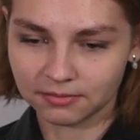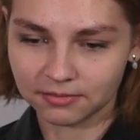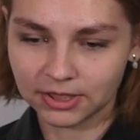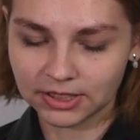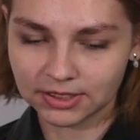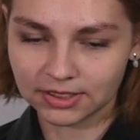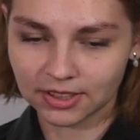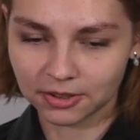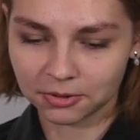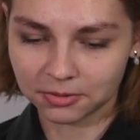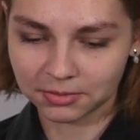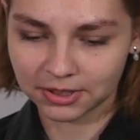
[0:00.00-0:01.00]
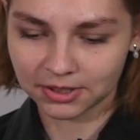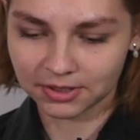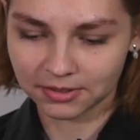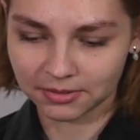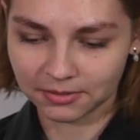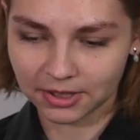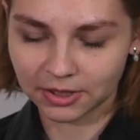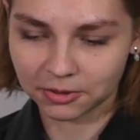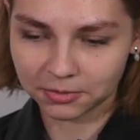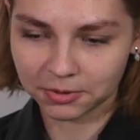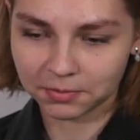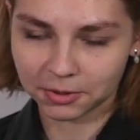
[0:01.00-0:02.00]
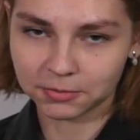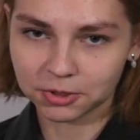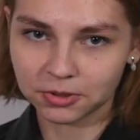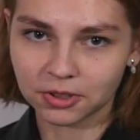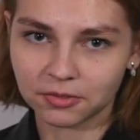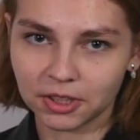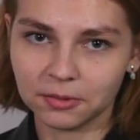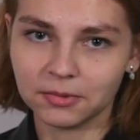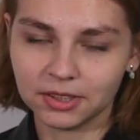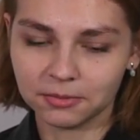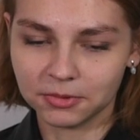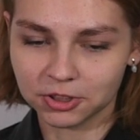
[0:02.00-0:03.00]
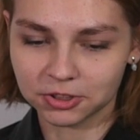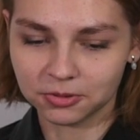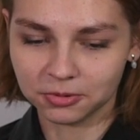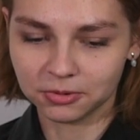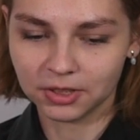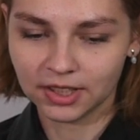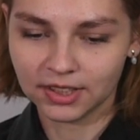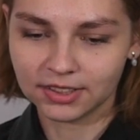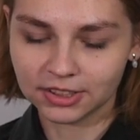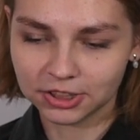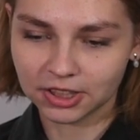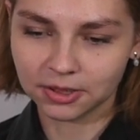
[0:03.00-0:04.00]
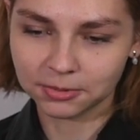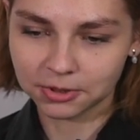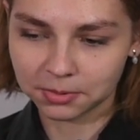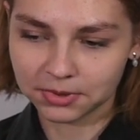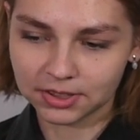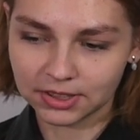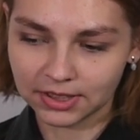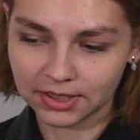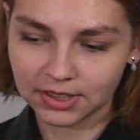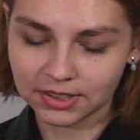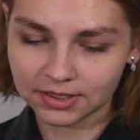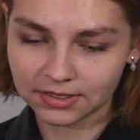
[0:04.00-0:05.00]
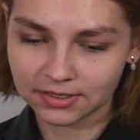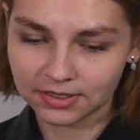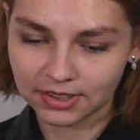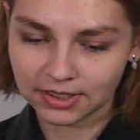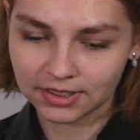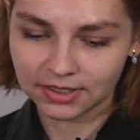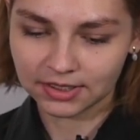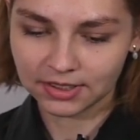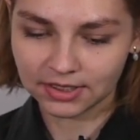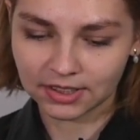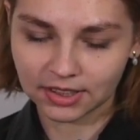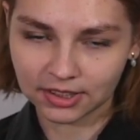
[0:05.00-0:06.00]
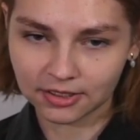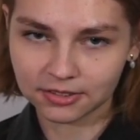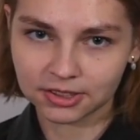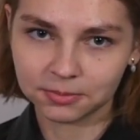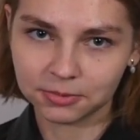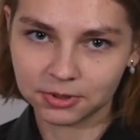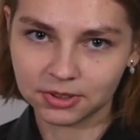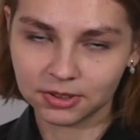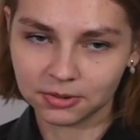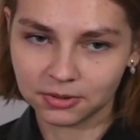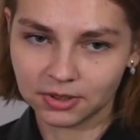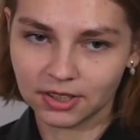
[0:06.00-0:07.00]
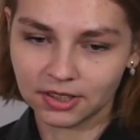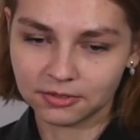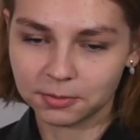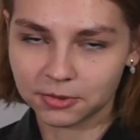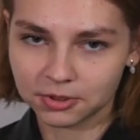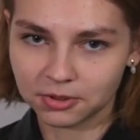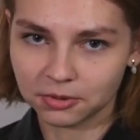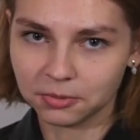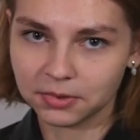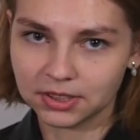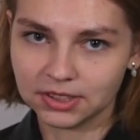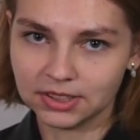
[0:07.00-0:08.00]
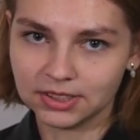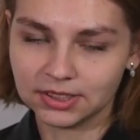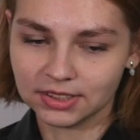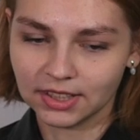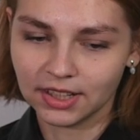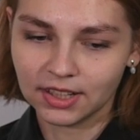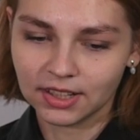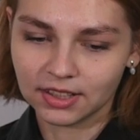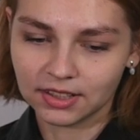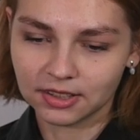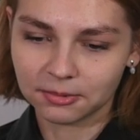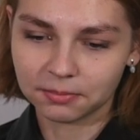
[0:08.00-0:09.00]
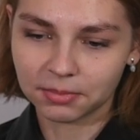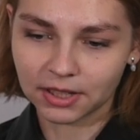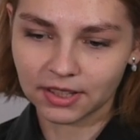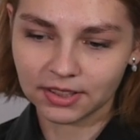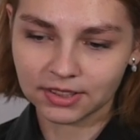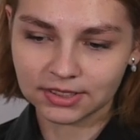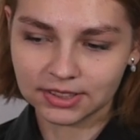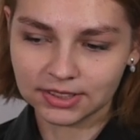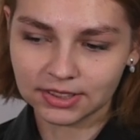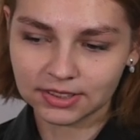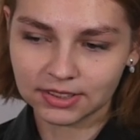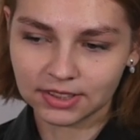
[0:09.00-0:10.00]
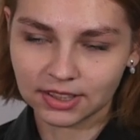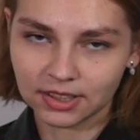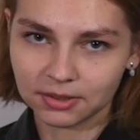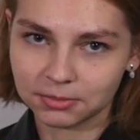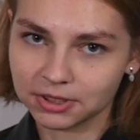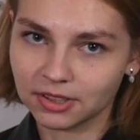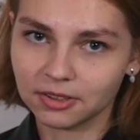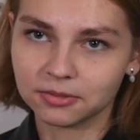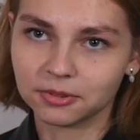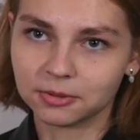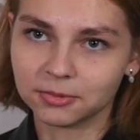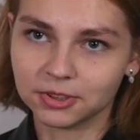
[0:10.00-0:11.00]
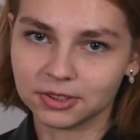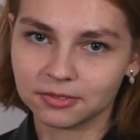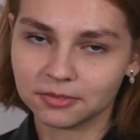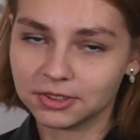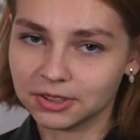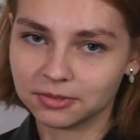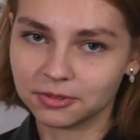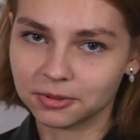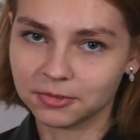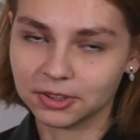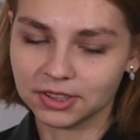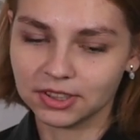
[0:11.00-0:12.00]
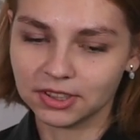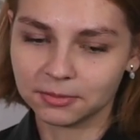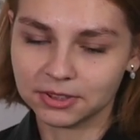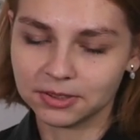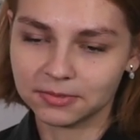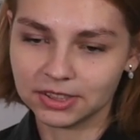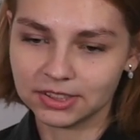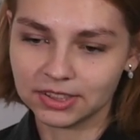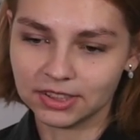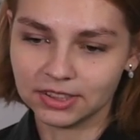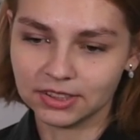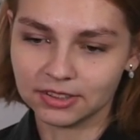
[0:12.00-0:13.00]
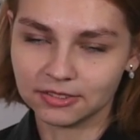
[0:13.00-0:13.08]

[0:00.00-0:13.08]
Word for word: есть огромная, огромный промежуток времени между началом, собственно, ЕГЭ и когда вас запустили туда. Вы просто тупо сидите. А, пока я сидела, я писала формулы, все формулы, и на математике, и на